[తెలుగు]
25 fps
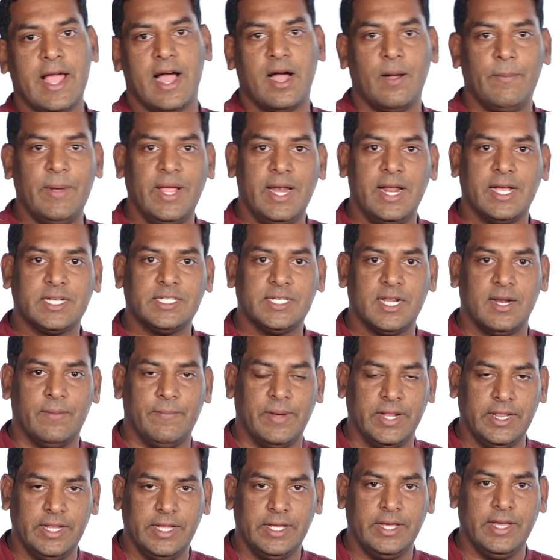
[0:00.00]
యాభై లక్షల
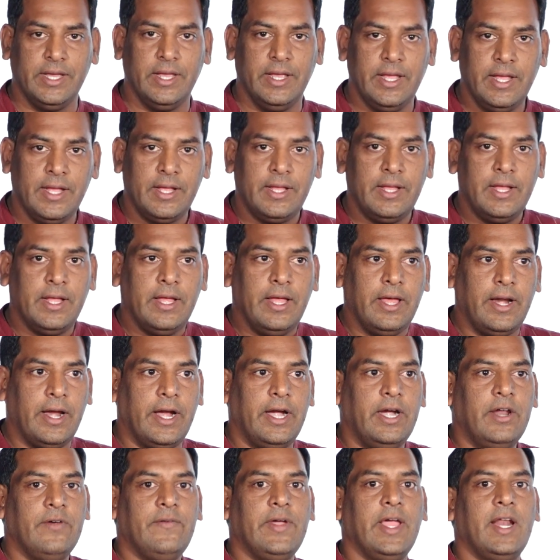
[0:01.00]
మందికి
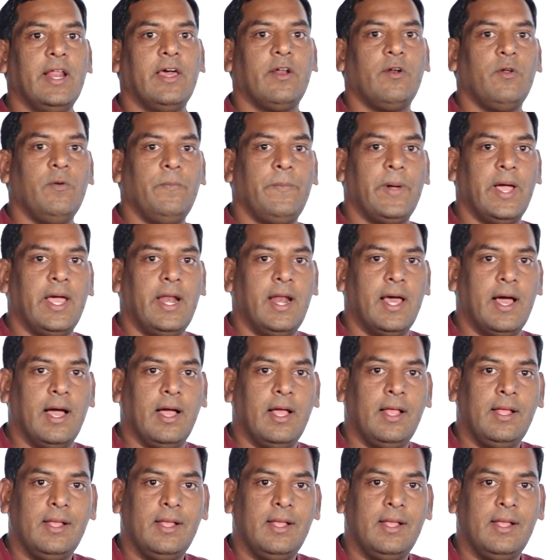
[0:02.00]
రెండు వేల రూపాయల